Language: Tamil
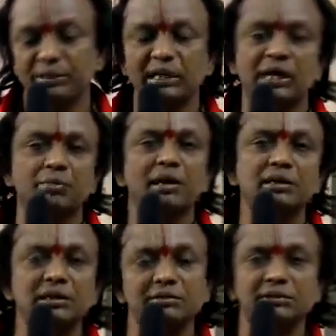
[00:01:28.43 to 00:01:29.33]
பதினாறு
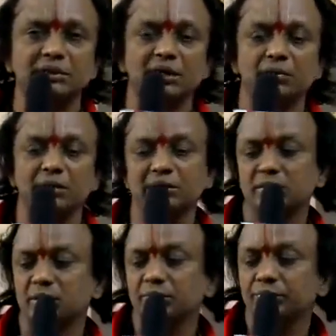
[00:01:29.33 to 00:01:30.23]
மாற்று இருபத்தி நாலு
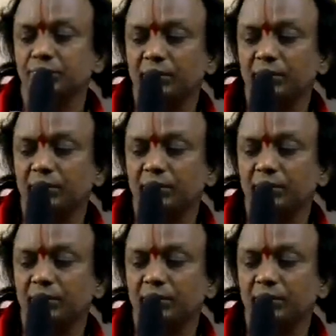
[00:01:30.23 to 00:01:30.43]
மாற்று வரும்